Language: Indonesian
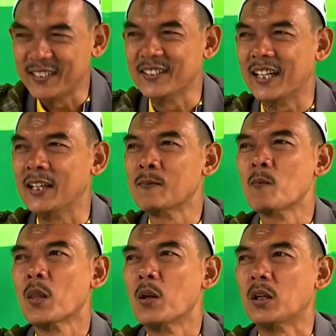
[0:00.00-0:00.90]
niku nggih
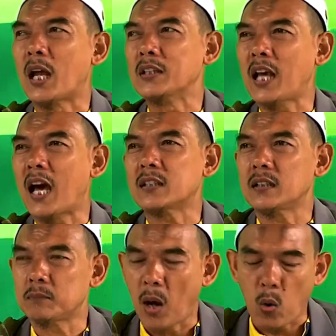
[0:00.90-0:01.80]
nanti
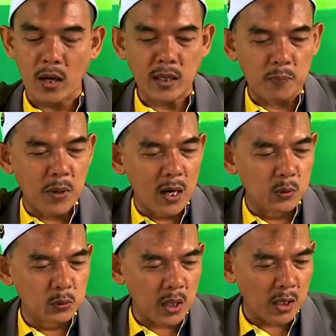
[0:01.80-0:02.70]
mau ada
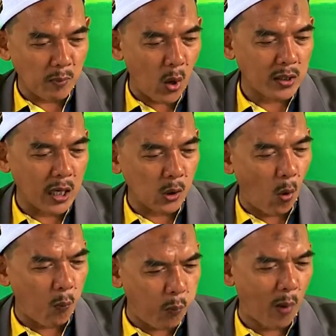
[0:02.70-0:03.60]
bangunan, mau ada
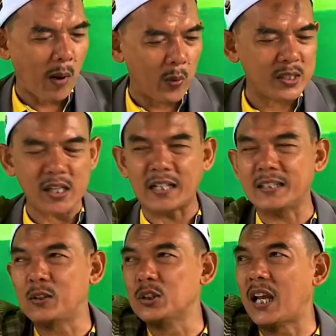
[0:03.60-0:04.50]
nopo mau dicatat
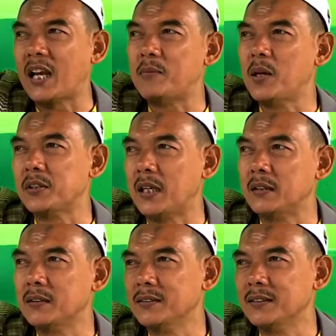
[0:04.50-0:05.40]
di Gusal Allah
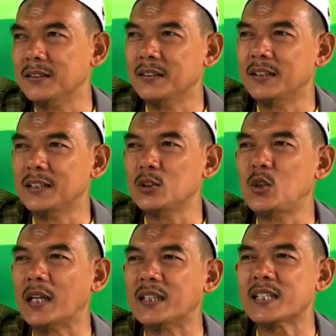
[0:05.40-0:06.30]
Nanti
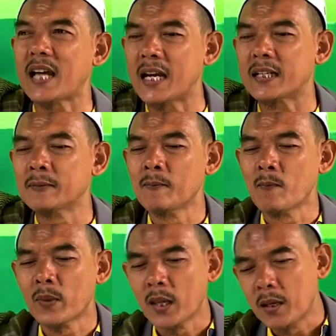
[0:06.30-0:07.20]
sudah tercat.
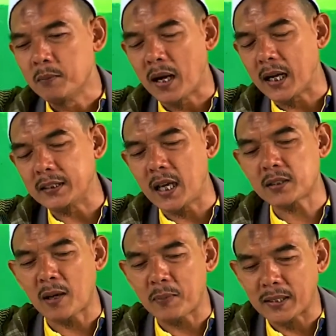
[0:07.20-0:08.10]
Makanya
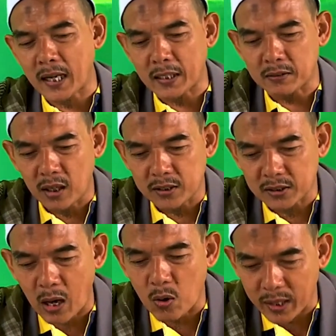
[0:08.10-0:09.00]
sampean kali kula
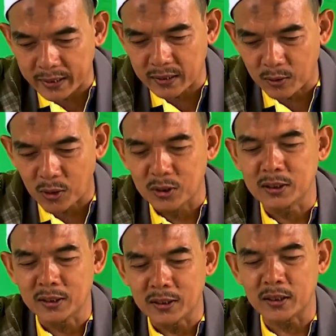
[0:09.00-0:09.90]
tauhid, oh
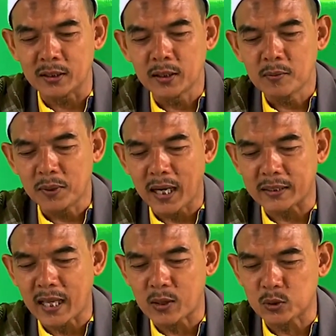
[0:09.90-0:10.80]
iya iya.
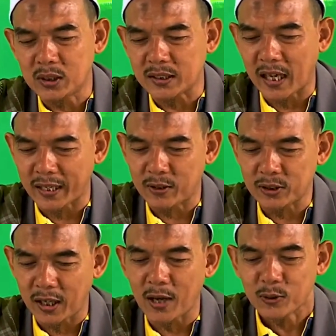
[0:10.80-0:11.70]
Berarti aku digersake
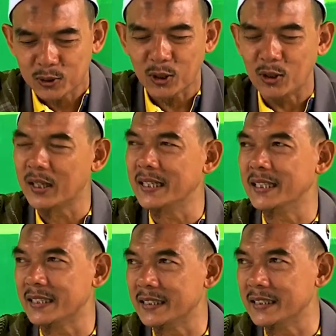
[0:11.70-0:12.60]
Gusal, aku kudu koyo
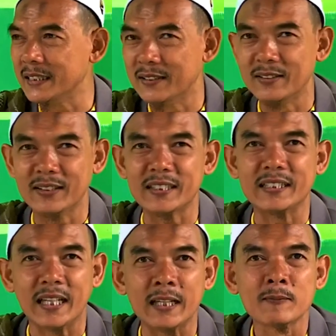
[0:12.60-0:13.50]
ngene iki. Nah,
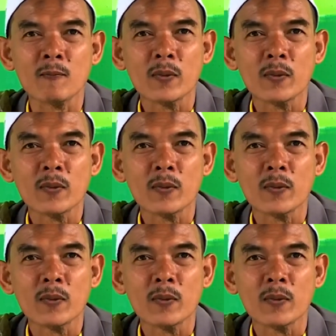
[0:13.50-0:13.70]
ngeten nggih.